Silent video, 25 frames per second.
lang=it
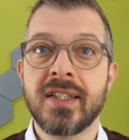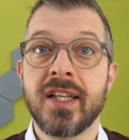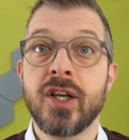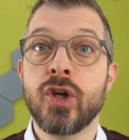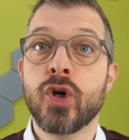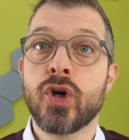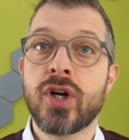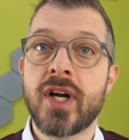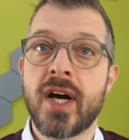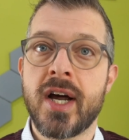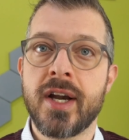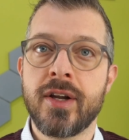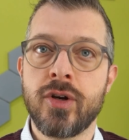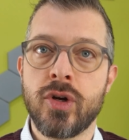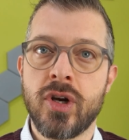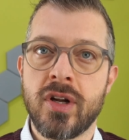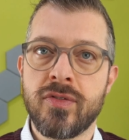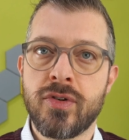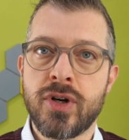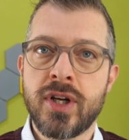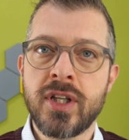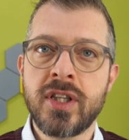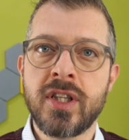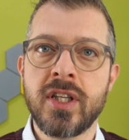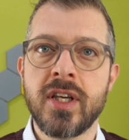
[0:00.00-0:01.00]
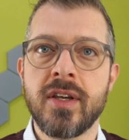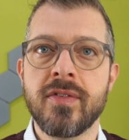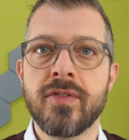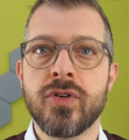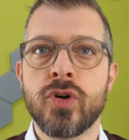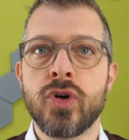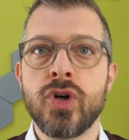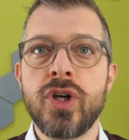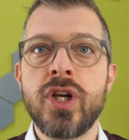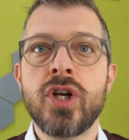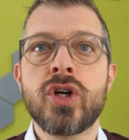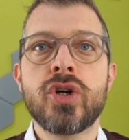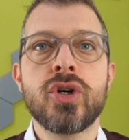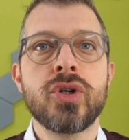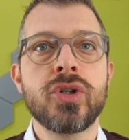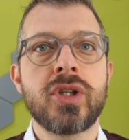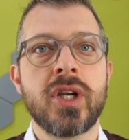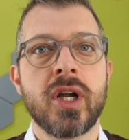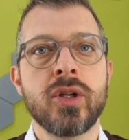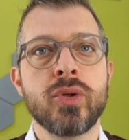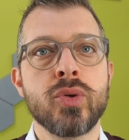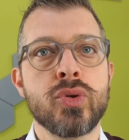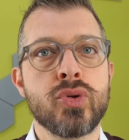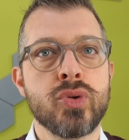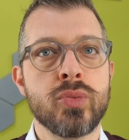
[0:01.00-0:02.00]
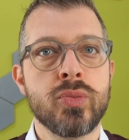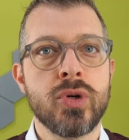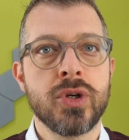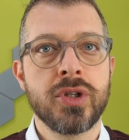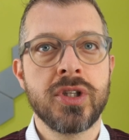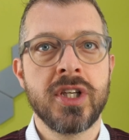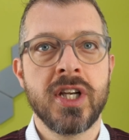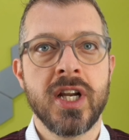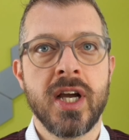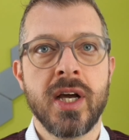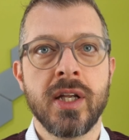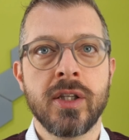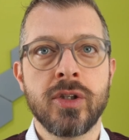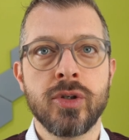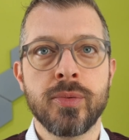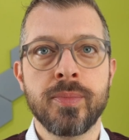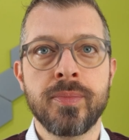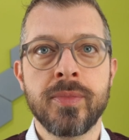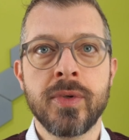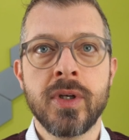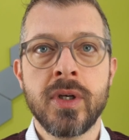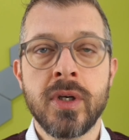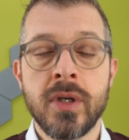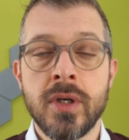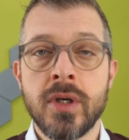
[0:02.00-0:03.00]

dell'orario lavorativo, il contratto subordinato.